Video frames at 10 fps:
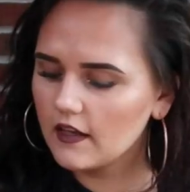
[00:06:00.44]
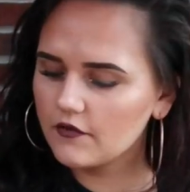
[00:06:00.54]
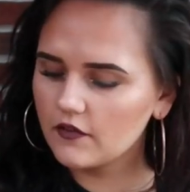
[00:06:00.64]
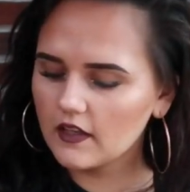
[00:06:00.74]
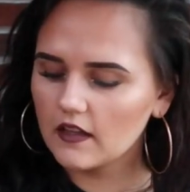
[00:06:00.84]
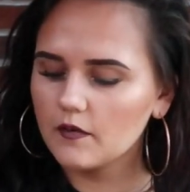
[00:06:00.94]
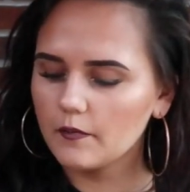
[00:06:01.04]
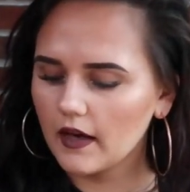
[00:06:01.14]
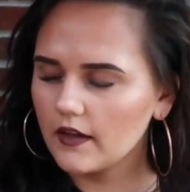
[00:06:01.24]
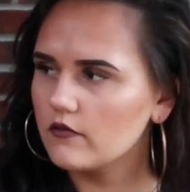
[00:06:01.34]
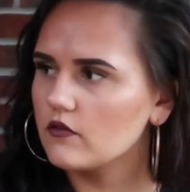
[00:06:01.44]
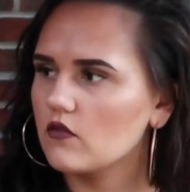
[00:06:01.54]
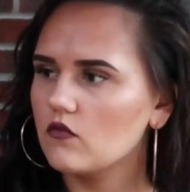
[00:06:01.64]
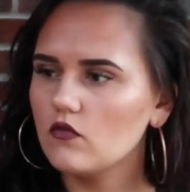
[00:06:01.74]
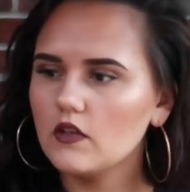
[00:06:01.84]
Ich finde die an den Beinen und
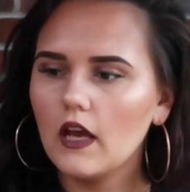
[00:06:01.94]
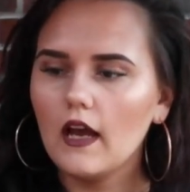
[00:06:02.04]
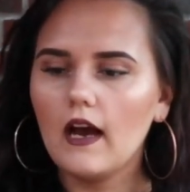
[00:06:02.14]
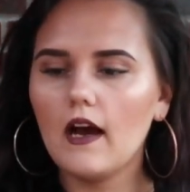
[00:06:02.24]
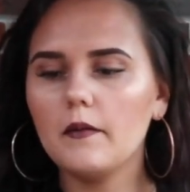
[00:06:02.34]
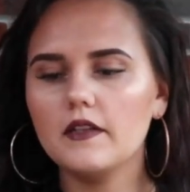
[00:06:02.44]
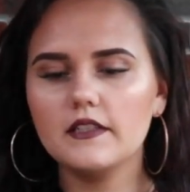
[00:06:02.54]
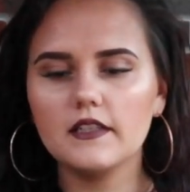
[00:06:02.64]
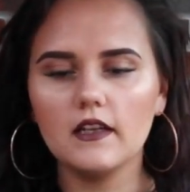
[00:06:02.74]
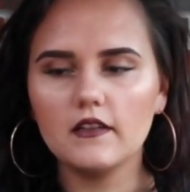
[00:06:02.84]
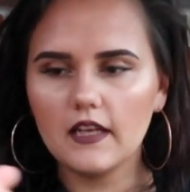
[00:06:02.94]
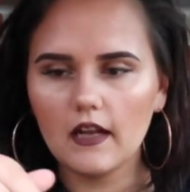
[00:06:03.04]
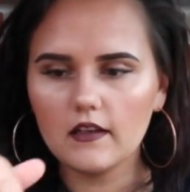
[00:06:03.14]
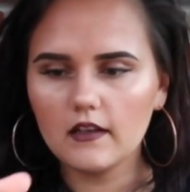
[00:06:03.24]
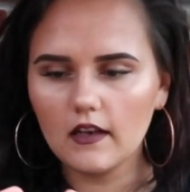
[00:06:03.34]
so gut, aber die ist an der
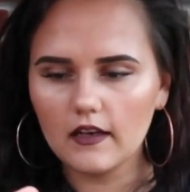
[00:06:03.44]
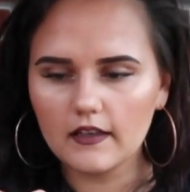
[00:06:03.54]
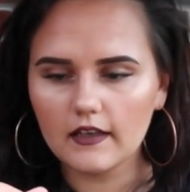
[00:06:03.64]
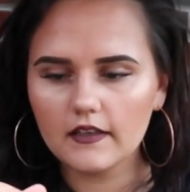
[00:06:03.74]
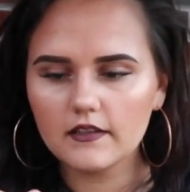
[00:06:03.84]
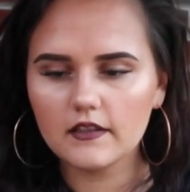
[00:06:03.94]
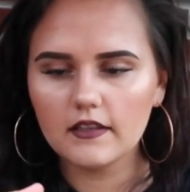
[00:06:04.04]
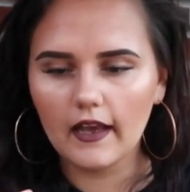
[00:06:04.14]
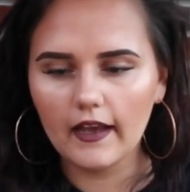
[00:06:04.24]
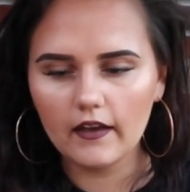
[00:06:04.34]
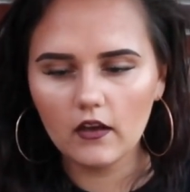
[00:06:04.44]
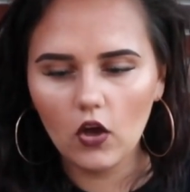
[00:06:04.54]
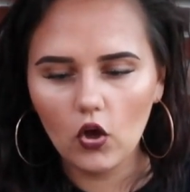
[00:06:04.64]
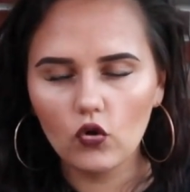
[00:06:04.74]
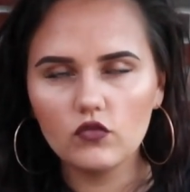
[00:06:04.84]
Taille leider richtig eng
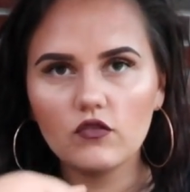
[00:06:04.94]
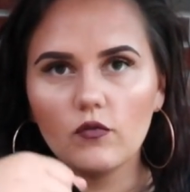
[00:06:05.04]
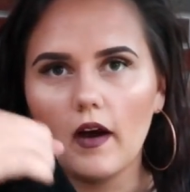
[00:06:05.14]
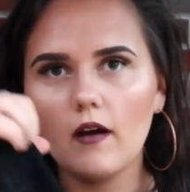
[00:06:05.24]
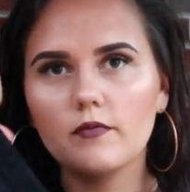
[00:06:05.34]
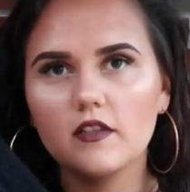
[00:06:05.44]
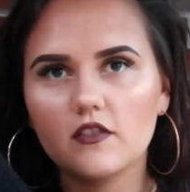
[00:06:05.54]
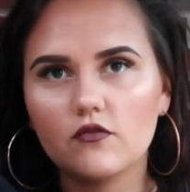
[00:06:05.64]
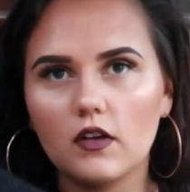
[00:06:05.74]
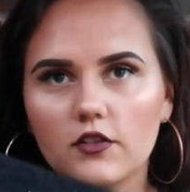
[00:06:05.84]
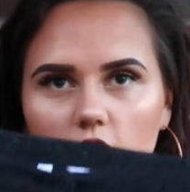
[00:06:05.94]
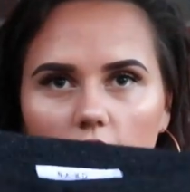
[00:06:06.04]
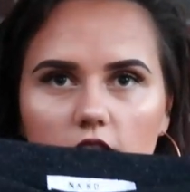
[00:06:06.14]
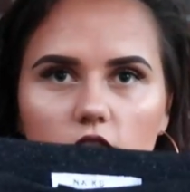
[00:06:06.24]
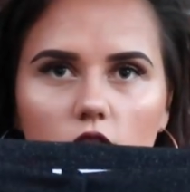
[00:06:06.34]
und überhaupt nicht
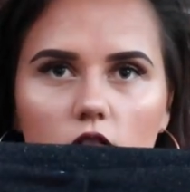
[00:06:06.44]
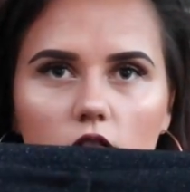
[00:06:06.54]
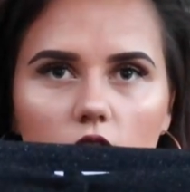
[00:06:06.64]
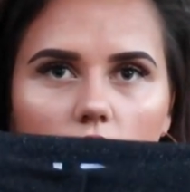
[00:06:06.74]
stretchy. Also,